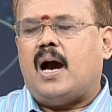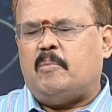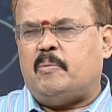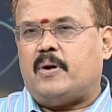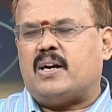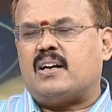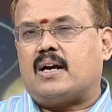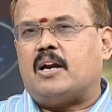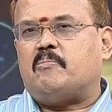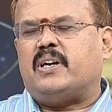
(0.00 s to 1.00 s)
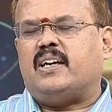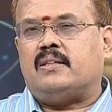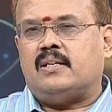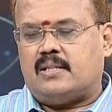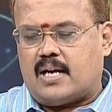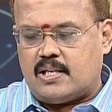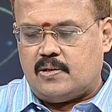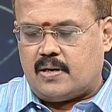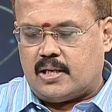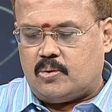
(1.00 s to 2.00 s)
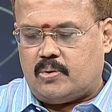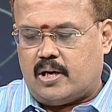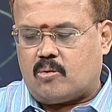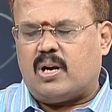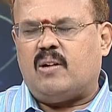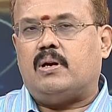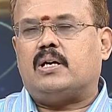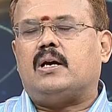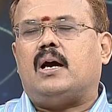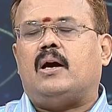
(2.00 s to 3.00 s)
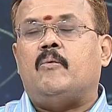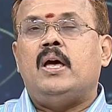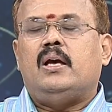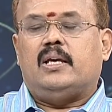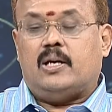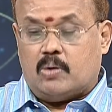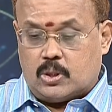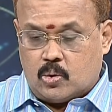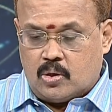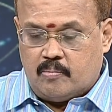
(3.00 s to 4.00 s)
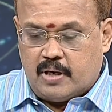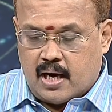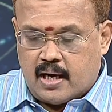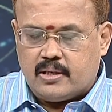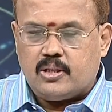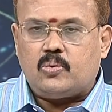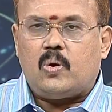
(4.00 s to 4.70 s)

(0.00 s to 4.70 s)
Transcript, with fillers: அமைப்பாக காணப்படுகிறது இந்த ராஜீவ்காந்தியுடைய கொலை வழக்கு இருபத்தொன்று மே ஆயிரத்தி